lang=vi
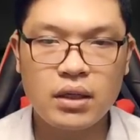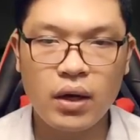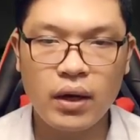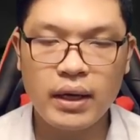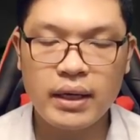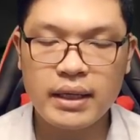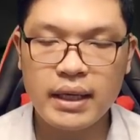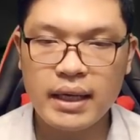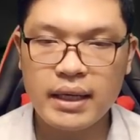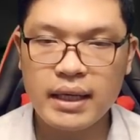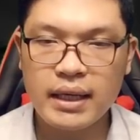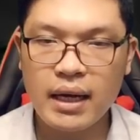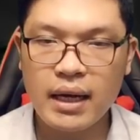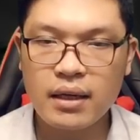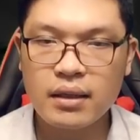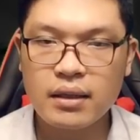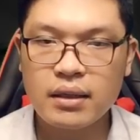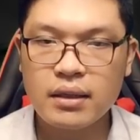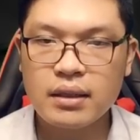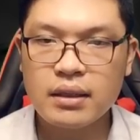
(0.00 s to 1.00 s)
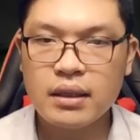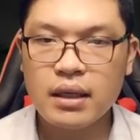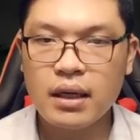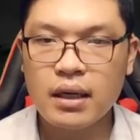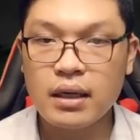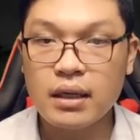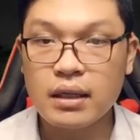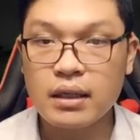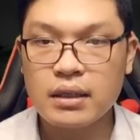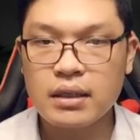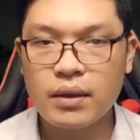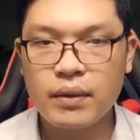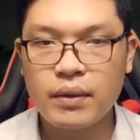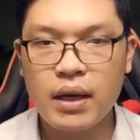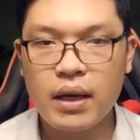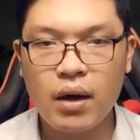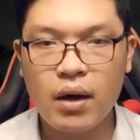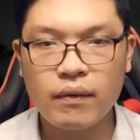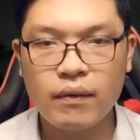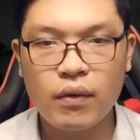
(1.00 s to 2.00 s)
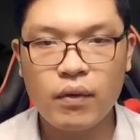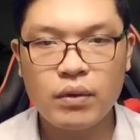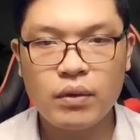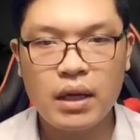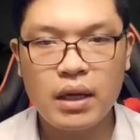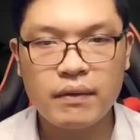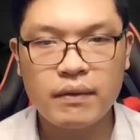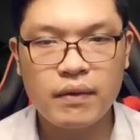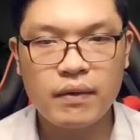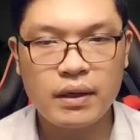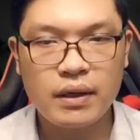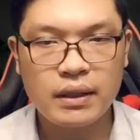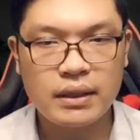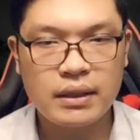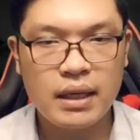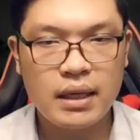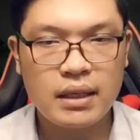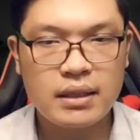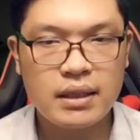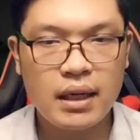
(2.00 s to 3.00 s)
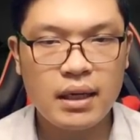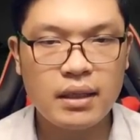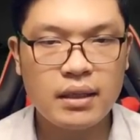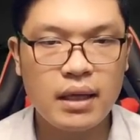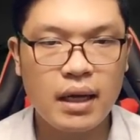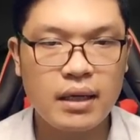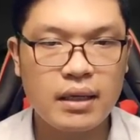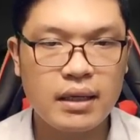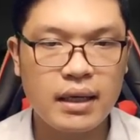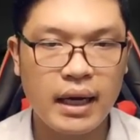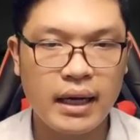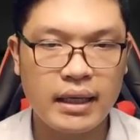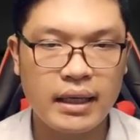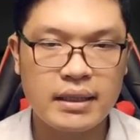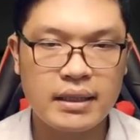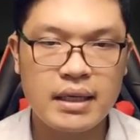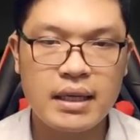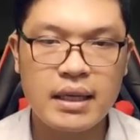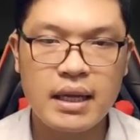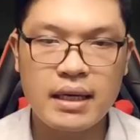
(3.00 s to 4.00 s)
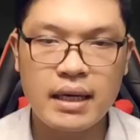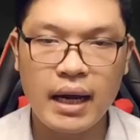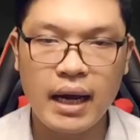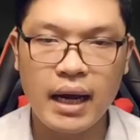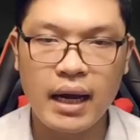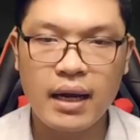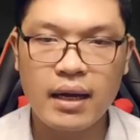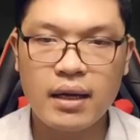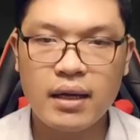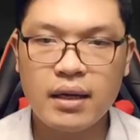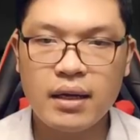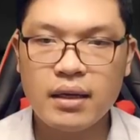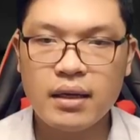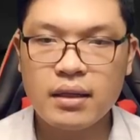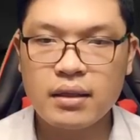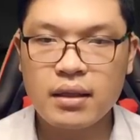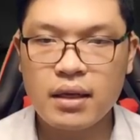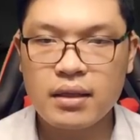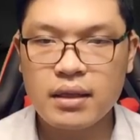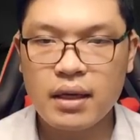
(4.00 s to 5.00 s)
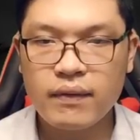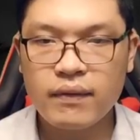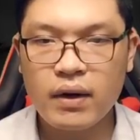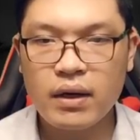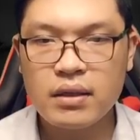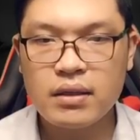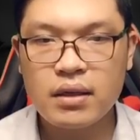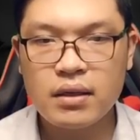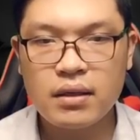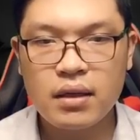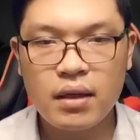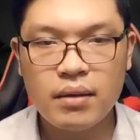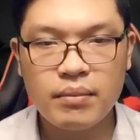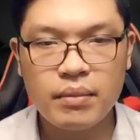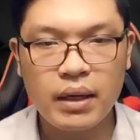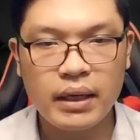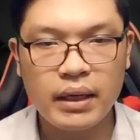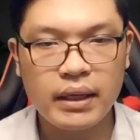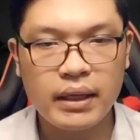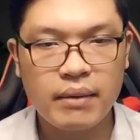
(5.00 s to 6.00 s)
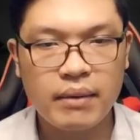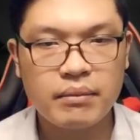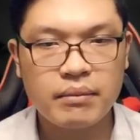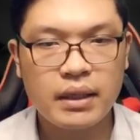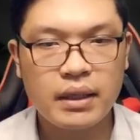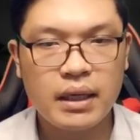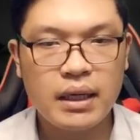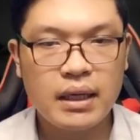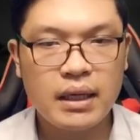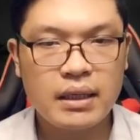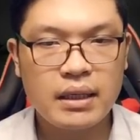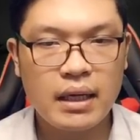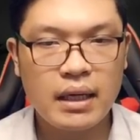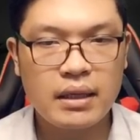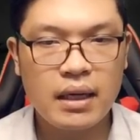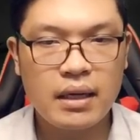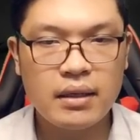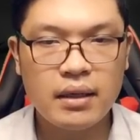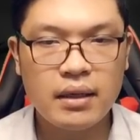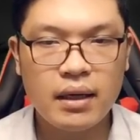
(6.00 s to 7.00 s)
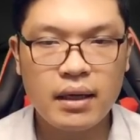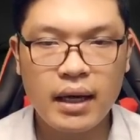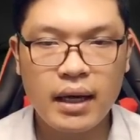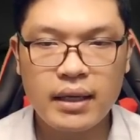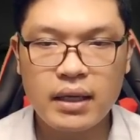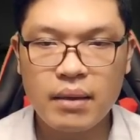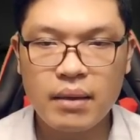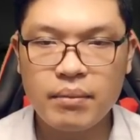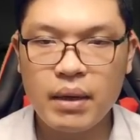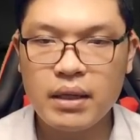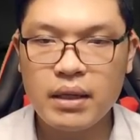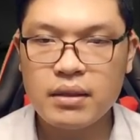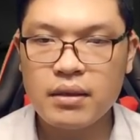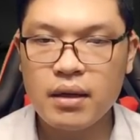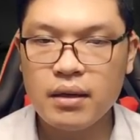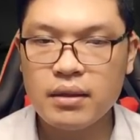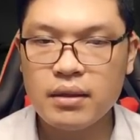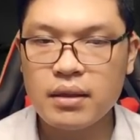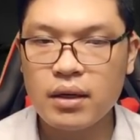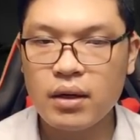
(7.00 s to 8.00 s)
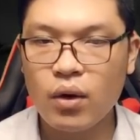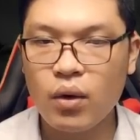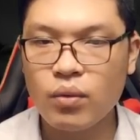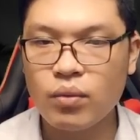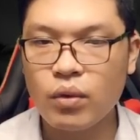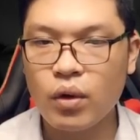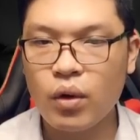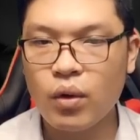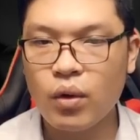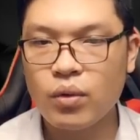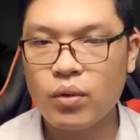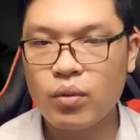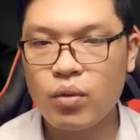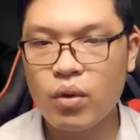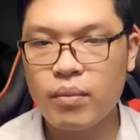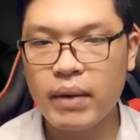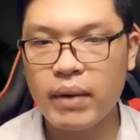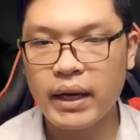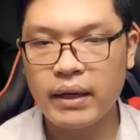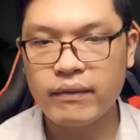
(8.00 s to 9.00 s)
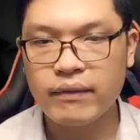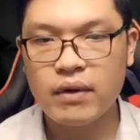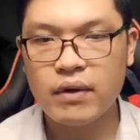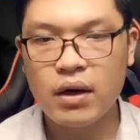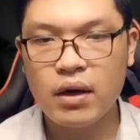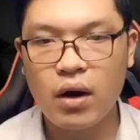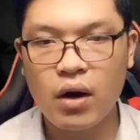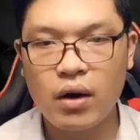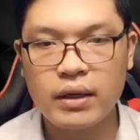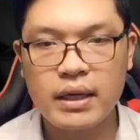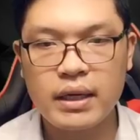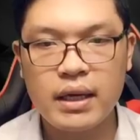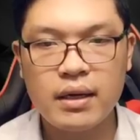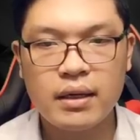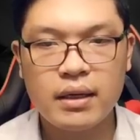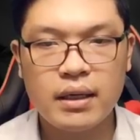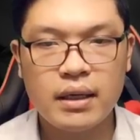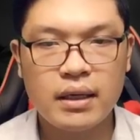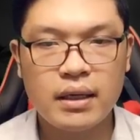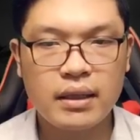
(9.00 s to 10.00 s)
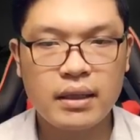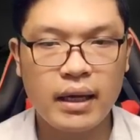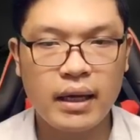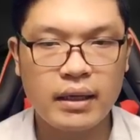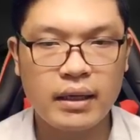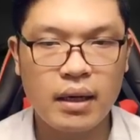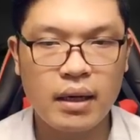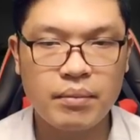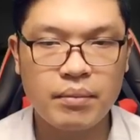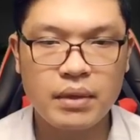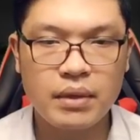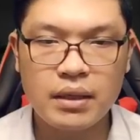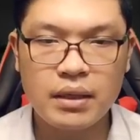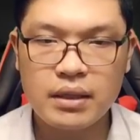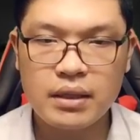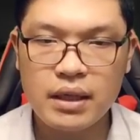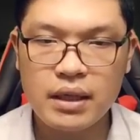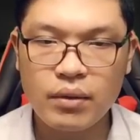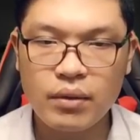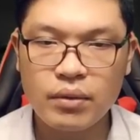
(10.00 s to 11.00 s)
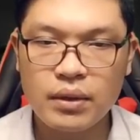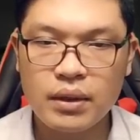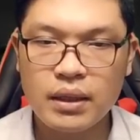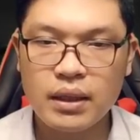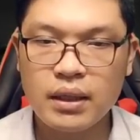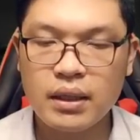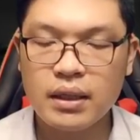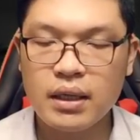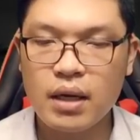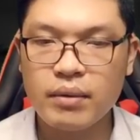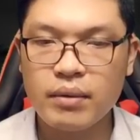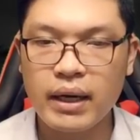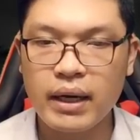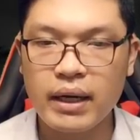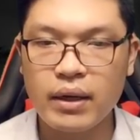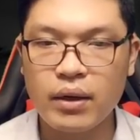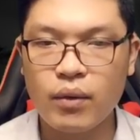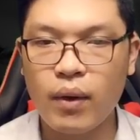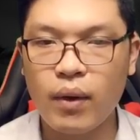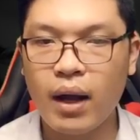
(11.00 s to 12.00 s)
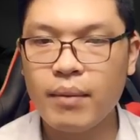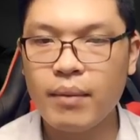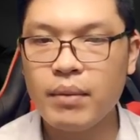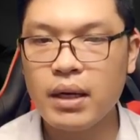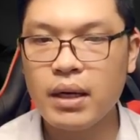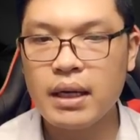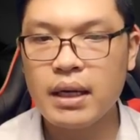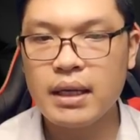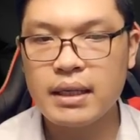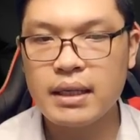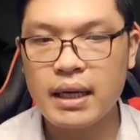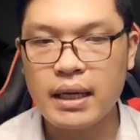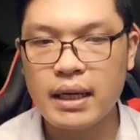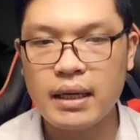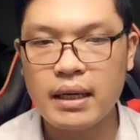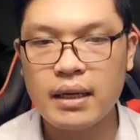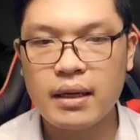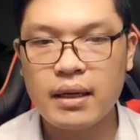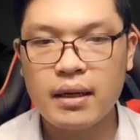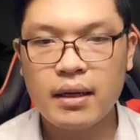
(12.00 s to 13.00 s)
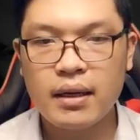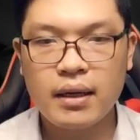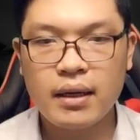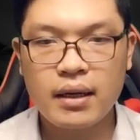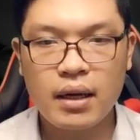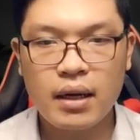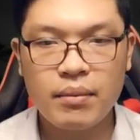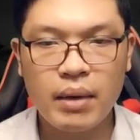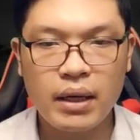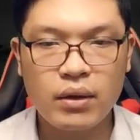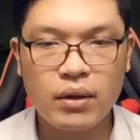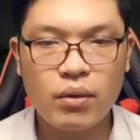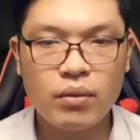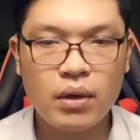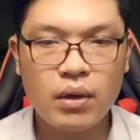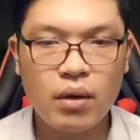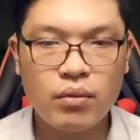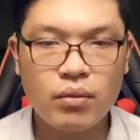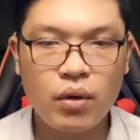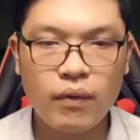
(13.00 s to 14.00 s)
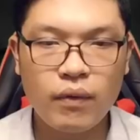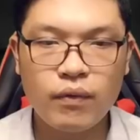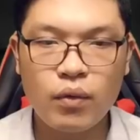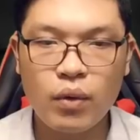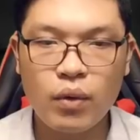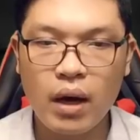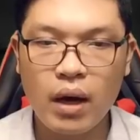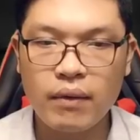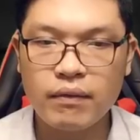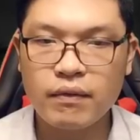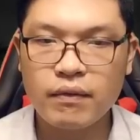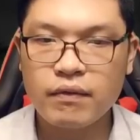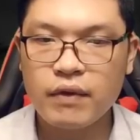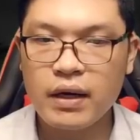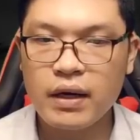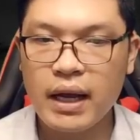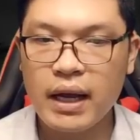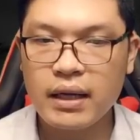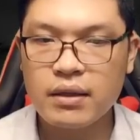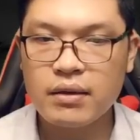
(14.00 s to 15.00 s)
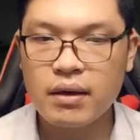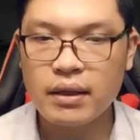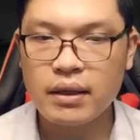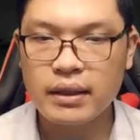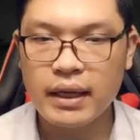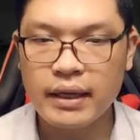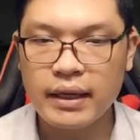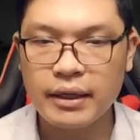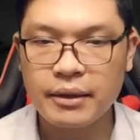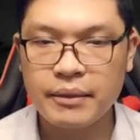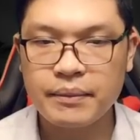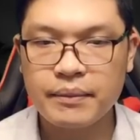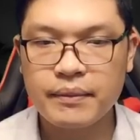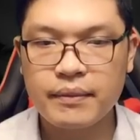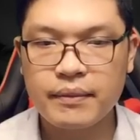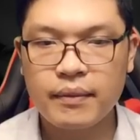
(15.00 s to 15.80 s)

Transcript: Nói cách khác, Ở sau khi Hồng Vũ Thiên Vương giết chết thần cảnh trên thiên hạ, thời gian vẫn chưa tới 10 năm, Đại Tấn ngay tại bên dưới sự ủng hộ của bảy vương họ kia thành lập Tân Triều. Điều này quá mức ly kỳ, căn bản cũng không có phù hợp với lẽ thường tình.